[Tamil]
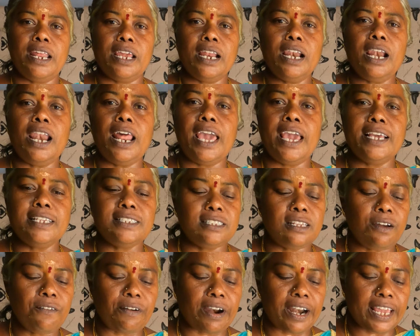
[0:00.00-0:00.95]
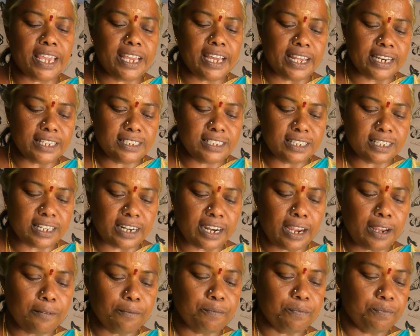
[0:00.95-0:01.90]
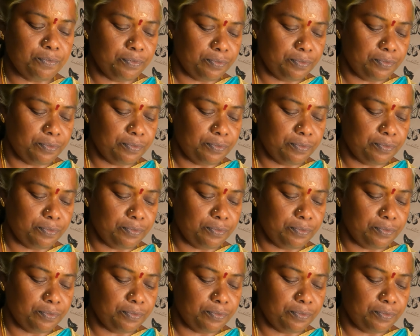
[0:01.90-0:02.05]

இல்லைங்க லேசாக வணக்கி அரைச்சிருக்கிறேன்